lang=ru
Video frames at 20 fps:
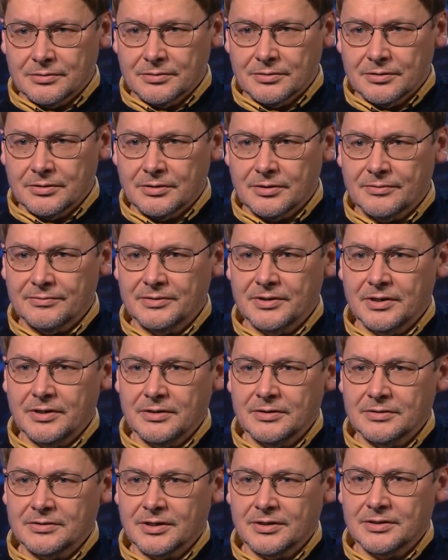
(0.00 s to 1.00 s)
В
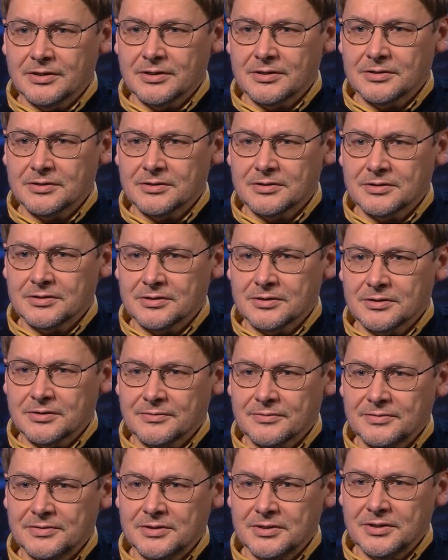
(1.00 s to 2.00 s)
ней
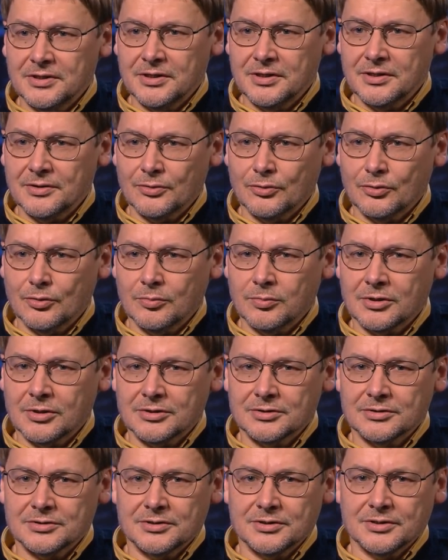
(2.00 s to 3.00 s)
содержатся все
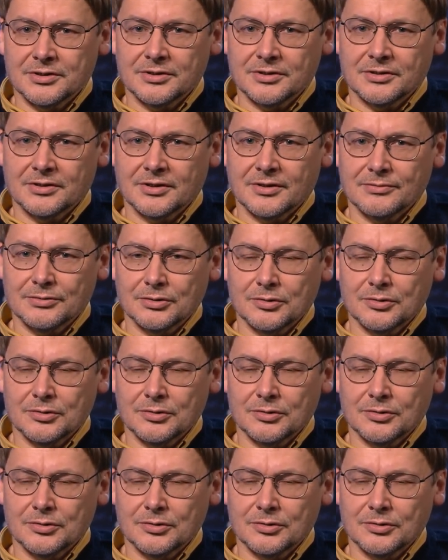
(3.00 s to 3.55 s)
образы того,